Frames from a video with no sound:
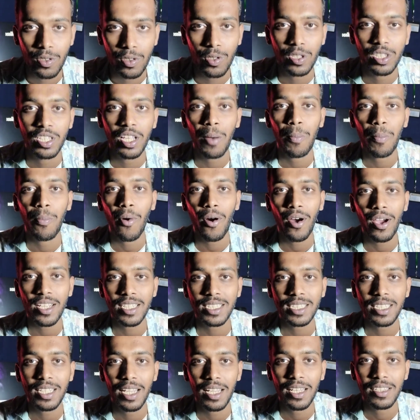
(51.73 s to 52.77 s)
तो द
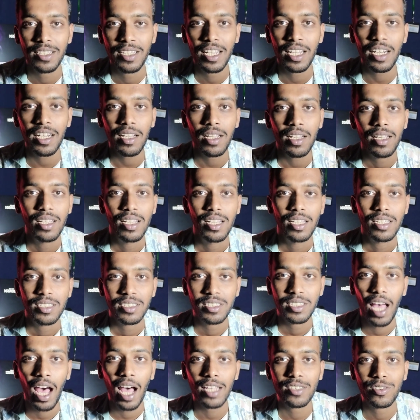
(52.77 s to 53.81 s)
बॉयज़ के अंदर
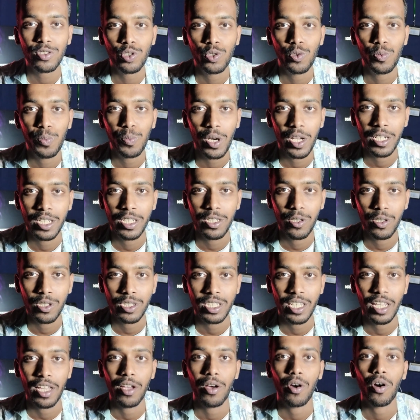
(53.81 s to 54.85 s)
सात सुपर
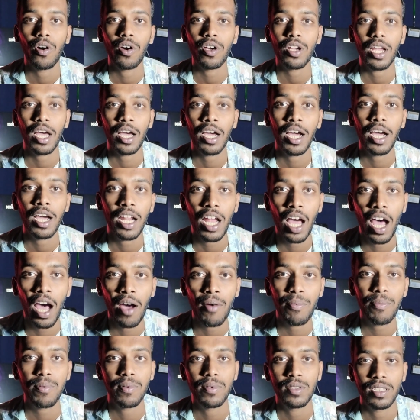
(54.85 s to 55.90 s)
हीरोज़ है और अगर
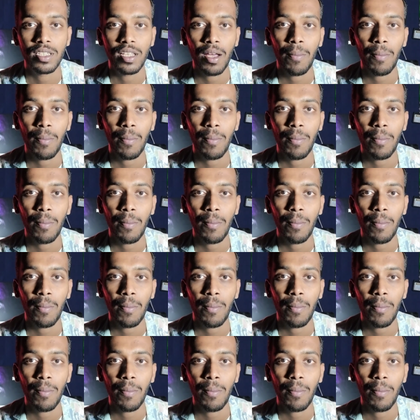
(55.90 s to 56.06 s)
आप